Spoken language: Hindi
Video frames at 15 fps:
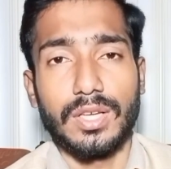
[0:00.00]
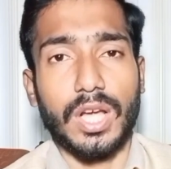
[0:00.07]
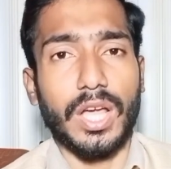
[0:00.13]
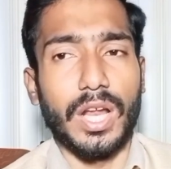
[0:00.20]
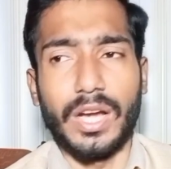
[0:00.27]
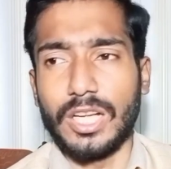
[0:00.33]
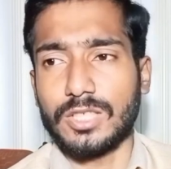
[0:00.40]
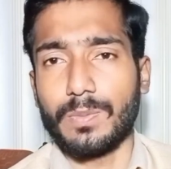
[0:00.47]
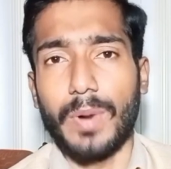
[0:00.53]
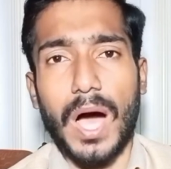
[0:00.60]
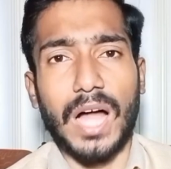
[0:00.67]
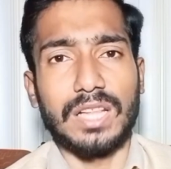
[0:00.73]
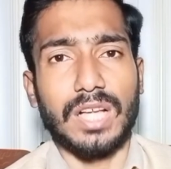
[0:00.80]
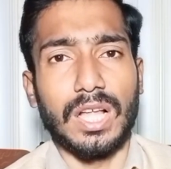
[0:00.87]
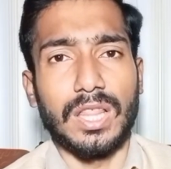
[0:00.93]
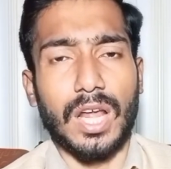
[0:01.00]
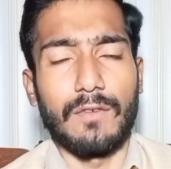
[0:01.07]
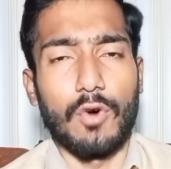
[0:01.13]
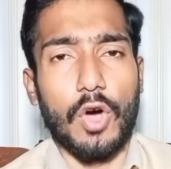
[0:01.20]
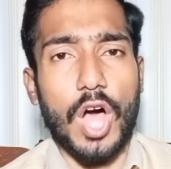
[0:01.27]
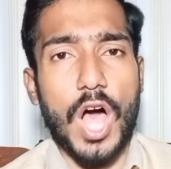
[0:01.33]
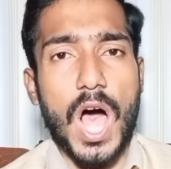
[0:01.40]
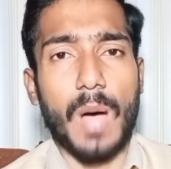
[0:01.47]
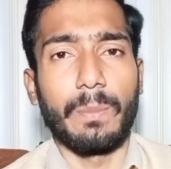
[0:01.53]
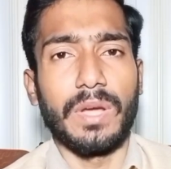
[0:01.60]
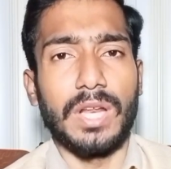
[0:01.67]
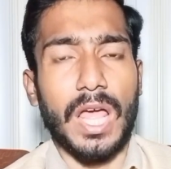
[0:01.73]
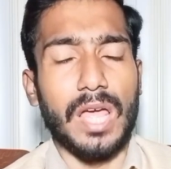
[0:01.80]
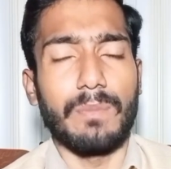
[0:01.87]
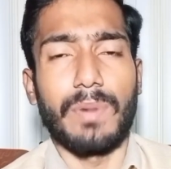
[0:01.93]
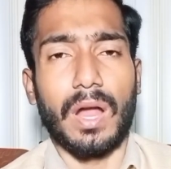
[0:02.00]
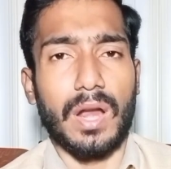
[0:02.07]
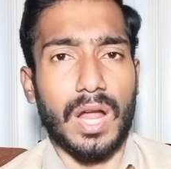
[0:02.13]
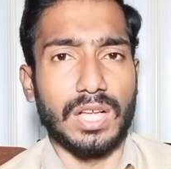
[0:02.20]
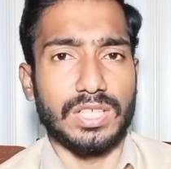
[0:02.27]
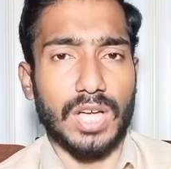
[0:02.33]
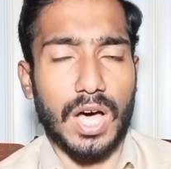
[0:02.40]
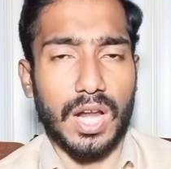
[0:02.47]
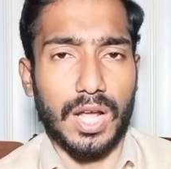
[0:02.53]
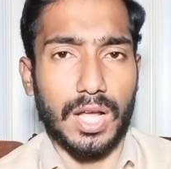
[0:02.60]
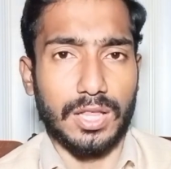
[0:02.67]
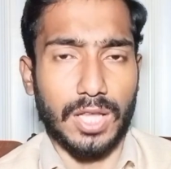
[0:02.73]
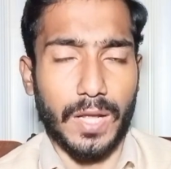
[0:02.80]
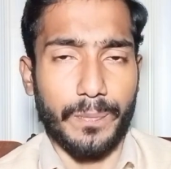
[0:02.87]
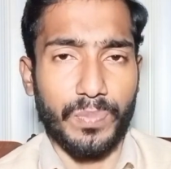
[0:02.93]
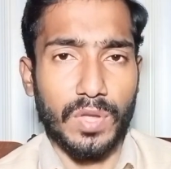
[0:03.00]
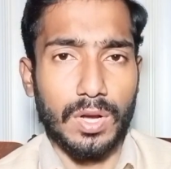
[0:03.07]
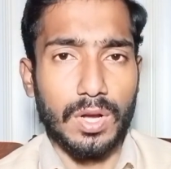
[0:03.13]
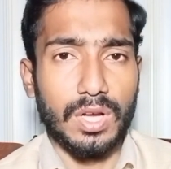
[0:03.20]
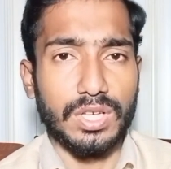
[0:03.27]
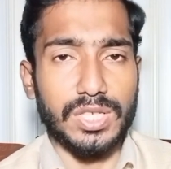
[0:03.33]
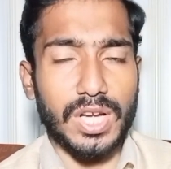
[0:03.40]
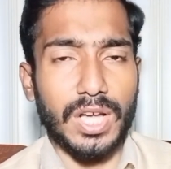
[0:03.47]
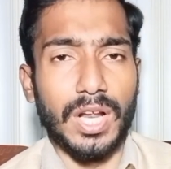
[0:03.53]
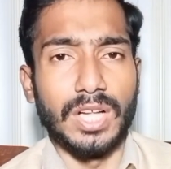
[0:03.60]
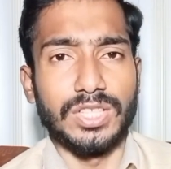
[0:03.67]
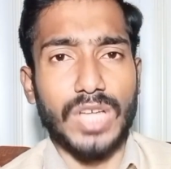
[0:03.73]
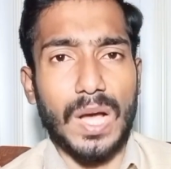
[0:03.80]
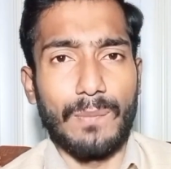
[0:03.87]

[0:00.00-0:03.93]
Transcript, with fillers: यकीन इस बात के अंदर वो हामी नहीं भरना चाह रहे थे यकीन